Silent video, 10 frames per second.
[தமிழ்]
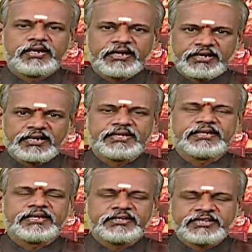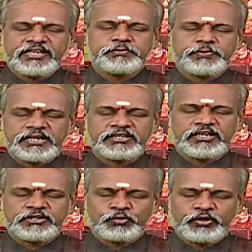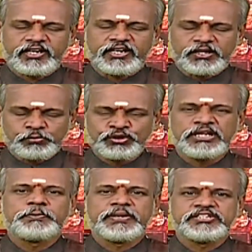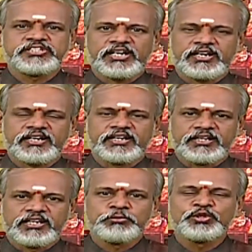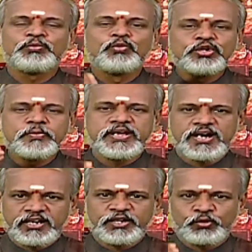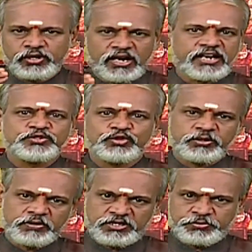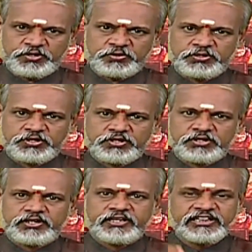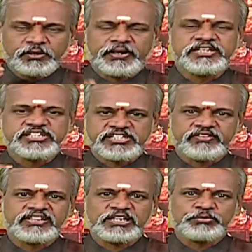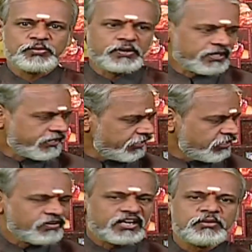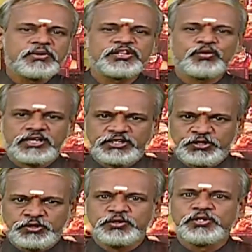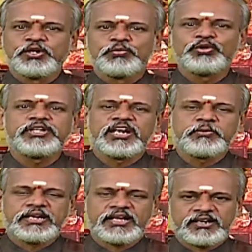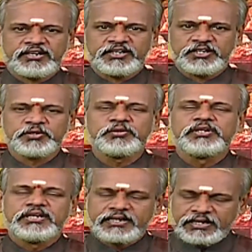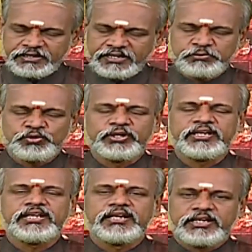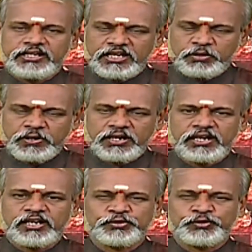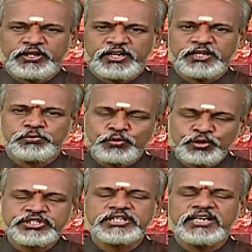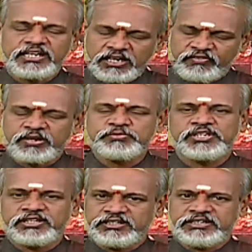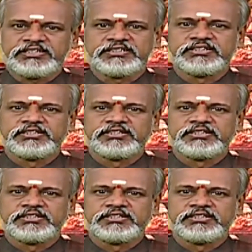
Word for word: நேர்களை இதயம் பாதுகாக்கக்கூடிய முதல் பயிற்சியாக நம்ம வந்து முழுமையான ஒரு நாடி சுற்றி பார்க்க போகிறோம் இந்த பயிற்சி செய்வதற்கு முன்பாக இவ்வாறு நிமிர்ந்து உட்காந்துக்கணும் முதுகெலும்பு நேராக இருக்கணும் கண்களை மூடி இயல்பாக நடக்கக்கூடிய மூச்சில் கவனம் செலுத்துங்கள்